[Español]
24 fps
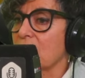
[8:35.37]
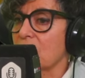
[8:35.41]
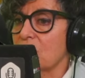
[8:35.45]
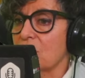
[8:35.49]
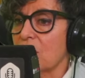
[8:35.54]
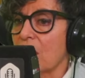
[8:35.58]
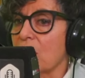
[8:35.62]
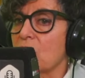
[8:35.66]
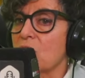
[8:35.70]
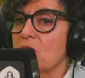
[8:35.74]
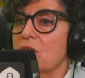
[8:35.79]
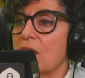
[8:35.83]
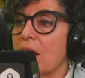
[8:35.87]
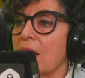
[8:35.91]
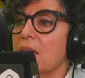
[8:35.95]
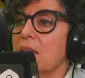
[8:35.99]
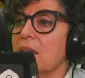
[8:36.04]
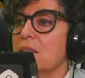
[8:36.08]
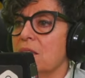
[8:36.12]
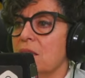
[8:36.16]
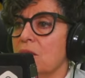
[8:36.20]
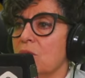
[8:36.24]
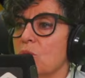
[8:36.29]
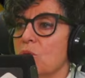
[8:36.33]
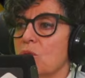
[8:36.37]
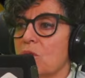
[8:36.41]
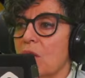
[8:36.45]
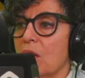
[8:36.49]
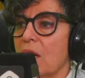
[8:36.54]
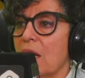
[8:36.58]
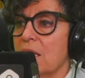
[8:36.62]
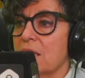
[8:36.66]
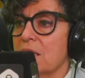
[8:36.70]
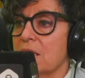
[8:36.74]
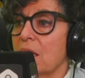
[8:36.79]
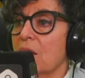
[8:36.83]
o sea, no sean
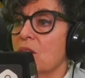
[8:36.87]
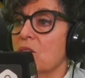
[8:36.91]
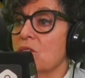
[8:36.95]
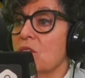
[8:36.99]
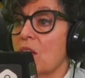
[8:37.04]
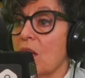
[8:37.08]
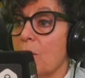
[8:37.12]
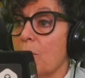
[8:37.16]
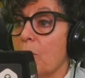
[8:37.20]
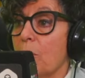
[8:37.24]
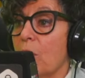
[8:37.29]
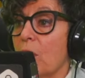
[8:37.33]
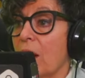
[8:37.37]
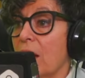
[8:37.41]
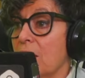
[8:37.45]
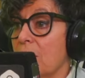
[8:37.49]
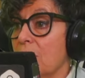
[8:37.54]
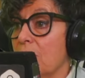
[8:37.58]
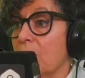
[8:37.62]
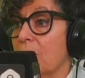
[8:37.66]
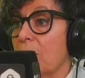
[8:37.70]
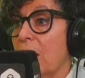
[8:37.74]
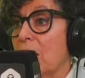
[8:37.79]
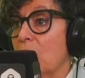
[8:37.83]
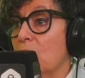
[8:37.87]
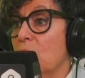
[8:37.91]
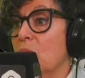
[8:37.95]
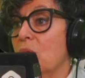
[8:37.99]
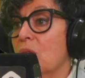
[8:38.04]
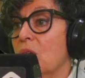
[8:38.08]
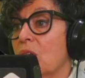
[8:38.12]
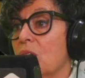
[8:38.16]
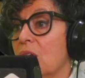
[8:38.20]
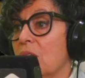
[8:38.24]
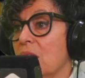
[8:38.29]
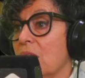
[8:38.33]
institucionalizados y por ahí
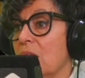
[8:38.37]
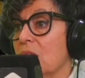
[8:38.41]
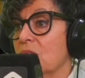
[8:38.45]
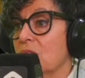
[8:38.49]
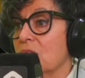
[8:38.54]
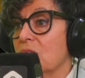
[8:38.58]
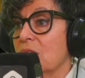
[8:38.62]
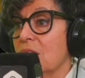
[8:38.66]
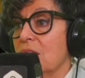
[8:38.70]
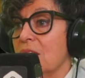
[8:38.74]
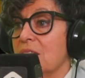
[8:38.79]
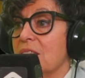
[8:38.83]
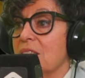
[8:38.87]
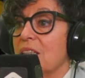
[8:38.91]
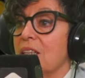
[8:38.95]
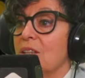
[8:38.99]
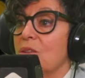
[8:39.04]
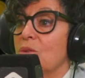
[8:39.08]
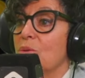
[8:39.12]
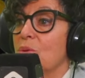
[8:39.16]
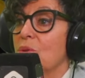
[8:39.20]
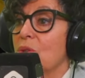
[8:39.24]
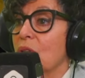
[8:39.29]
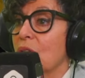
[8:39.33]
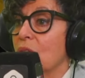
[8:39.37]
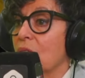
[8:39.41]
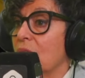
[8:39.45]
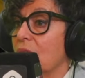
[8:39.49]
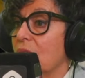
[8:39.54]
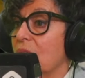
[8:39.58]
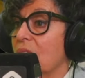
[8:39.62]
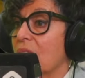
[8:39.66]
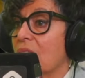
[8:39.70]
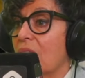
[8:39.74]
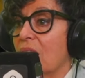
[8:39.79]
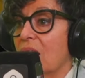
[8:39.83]
algunos de los institutos
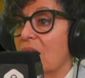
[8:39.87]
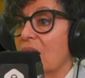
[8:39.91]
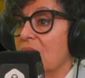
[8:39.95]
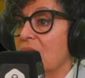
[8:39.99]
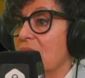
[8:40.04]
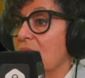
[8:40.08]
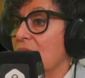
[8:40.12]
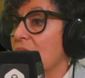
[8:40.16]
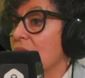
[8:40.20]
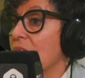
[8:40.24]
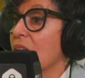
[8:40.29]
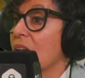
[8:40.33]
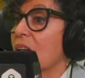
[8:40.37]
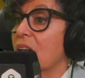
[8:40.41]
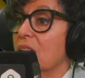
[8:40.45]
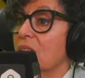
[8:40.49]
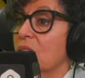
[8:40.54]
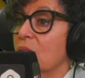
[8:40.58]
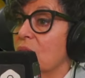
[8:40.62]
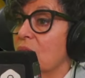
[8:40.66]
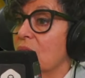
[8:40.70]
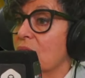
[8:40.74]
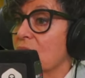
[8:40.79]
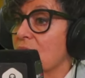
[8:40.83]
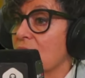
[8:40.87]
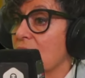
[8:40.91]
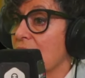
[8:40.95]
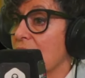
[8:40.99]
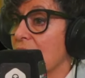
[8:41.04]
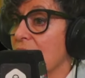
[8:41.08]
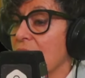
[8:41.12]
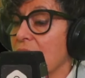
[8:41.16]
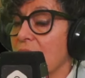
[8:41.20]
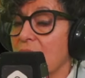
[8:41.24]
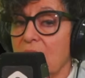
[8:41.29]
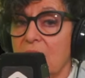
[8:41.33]
donde caen niños de 14,